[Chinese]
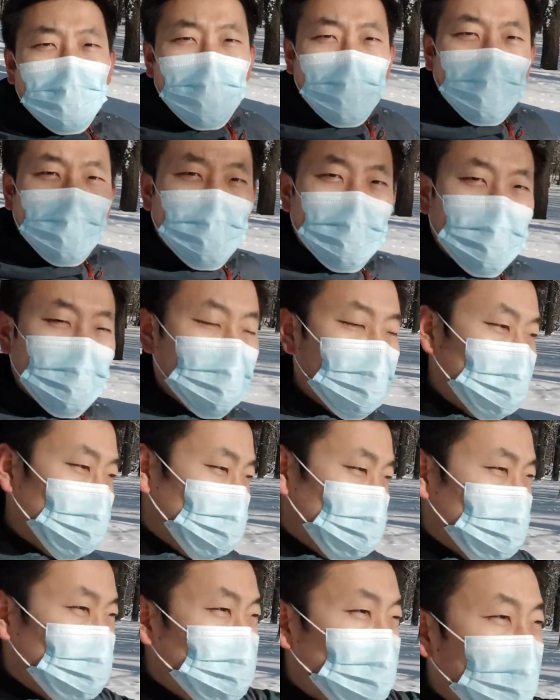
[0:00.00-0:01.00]
嘛，然后
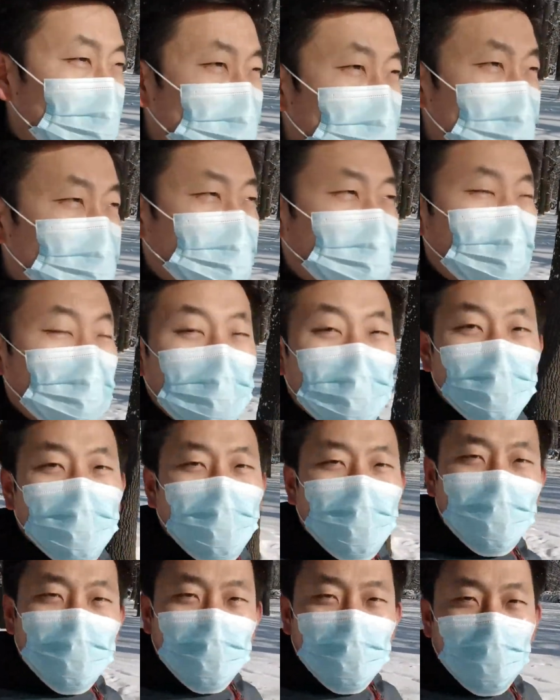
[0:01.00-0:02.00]
哦风一吹的
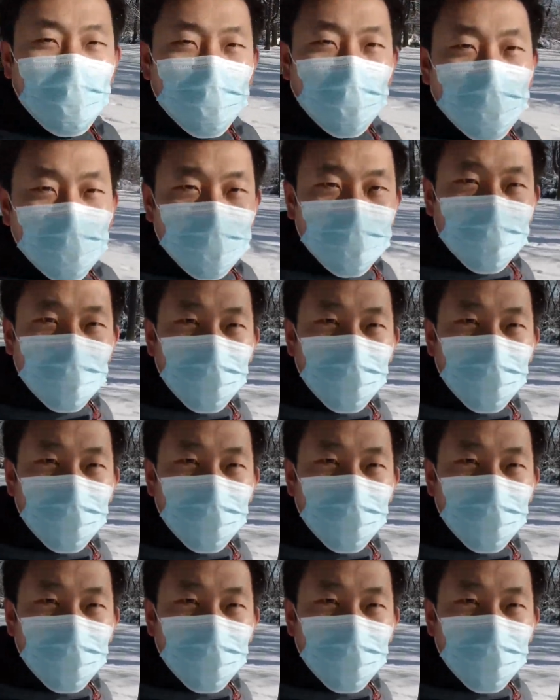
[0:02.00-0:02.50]
话，就那种